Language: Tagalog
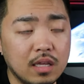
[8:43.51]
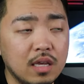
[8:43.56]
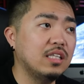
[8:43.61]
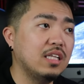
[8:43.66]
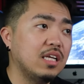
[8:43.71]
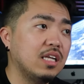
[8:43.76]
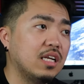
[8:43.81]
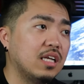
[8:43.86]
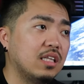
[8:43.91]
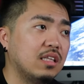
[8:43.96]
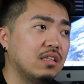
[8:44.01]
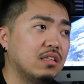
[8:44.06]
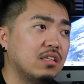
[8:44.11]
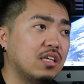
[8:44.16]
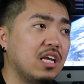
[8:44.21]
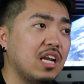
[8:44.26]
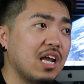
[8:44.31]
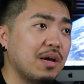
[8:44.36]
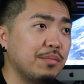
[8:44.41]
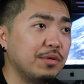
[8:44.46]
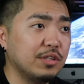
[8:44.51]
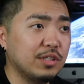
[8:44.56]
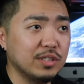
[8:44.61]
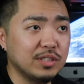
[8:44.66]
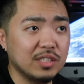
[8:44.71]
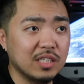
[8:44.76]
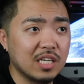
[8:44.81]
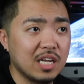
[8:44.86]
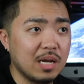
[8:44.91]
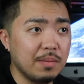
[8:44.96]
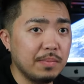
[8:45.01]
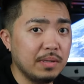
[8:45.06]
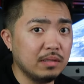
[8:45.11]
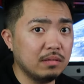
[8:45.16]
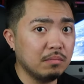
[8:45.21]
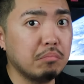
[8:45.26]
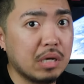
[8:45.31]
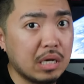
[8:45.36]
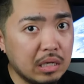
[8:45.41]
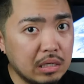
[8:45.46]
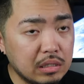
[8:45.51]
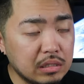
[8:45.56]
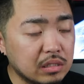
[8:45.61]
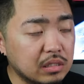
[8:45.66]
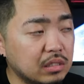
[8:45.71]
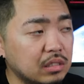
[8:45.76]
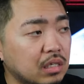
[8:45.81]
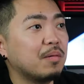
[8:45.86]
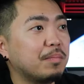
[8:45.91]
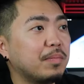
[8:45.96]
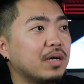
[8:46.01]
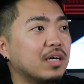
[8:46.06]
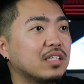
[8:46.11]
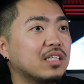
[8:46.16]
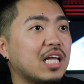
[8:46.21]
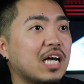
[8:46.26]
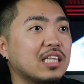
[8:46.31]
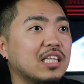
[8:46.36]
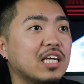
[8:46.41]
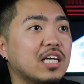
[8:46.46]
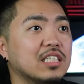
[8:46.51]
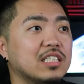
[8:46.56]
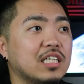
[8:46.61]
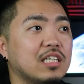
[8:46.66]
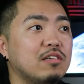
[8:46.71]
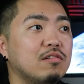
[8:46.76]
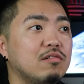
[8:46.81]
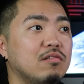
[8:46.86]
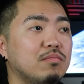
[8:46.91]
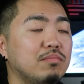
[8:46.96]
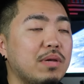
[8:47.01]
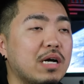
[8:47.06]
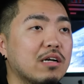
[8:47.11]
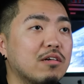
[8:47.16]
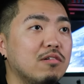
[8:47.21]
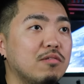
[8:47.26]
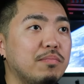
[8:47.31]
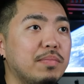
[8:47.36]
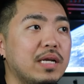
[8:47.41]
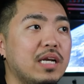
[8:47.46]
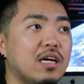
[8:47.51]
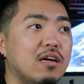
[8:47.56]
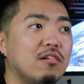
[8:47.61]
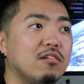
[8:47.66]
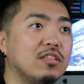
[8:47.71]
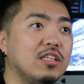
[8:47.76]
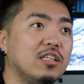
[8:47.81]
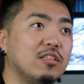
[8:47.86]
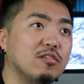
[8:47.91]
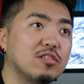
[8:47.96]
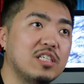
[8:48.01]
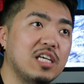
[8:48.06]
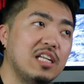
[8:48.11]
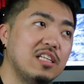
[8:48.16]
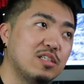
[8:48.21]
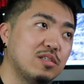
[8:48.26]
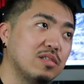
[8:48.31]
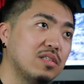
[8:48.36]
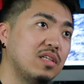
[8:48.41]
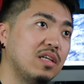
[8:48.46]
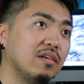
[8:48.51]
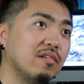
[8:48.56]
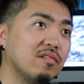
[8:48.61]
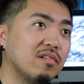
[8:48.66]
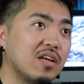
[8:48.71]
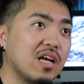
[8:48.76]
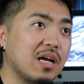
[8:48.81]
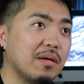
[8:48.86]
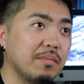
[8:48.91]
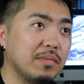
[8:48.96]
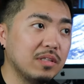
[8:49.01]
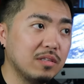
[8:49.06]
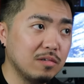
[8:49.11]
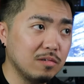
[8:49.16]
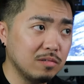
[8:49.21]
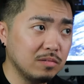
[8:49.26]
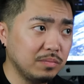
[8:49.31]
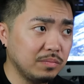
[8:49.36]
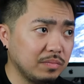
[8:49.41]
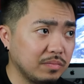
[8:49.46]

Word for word: Hindi rin kilometers ang gamit, miles. Kapag dati kasi kasi nung bago pala ako dito, Celsius lang yung gamit ko.